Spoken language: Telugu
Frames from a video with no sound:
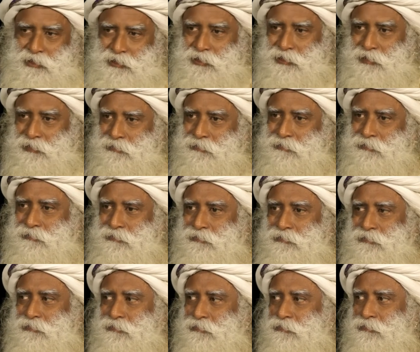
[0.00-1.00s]
ఏమిటి
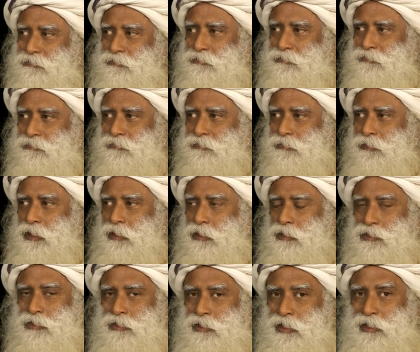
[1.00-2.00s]

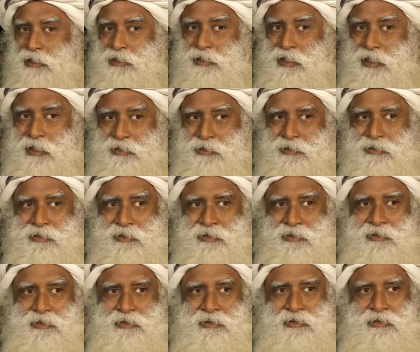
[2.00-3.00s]
చాలా విషాదం ఇది
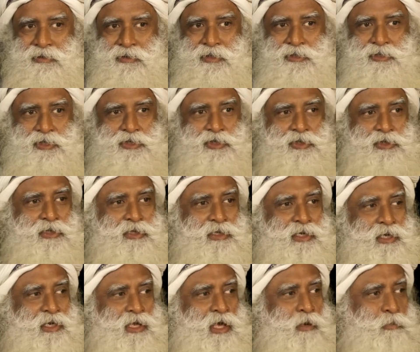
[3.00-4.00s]

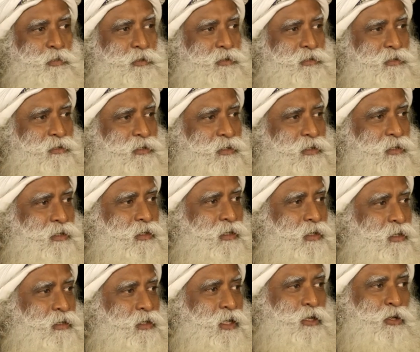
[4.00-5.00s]
ఇలాంటివి జరగటం
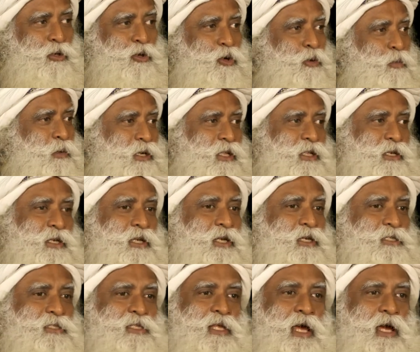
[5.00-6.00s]
ఎవరూ
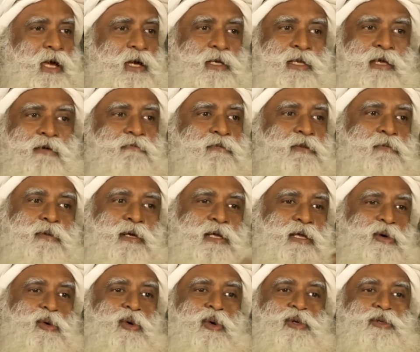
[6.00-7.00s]
అసలు అది
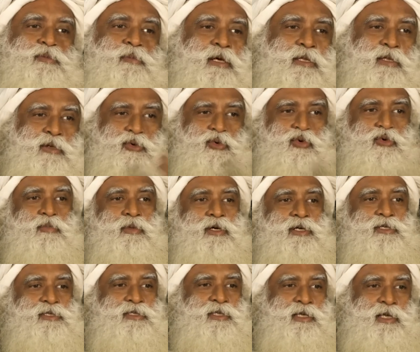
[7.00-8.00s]
ఏమిటో తెలుసుకోకుండా
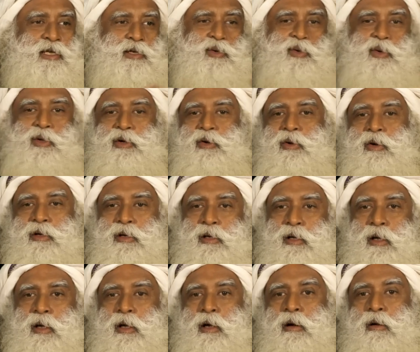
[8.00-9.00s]

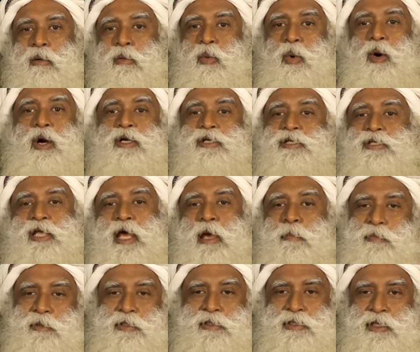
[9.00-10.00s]
వాట్సప్లో వచ్చిన
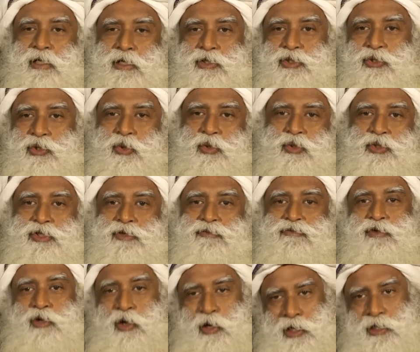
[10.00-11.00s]
పుకార్లే వాళ్ల విషయ
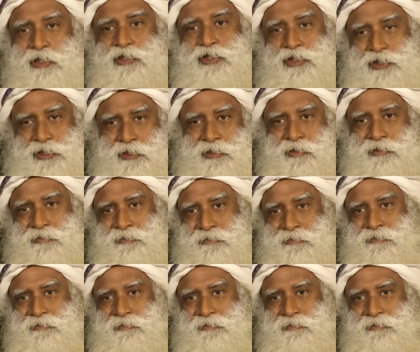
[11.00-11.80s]
అవగాహనకి మూలమయ్యాయి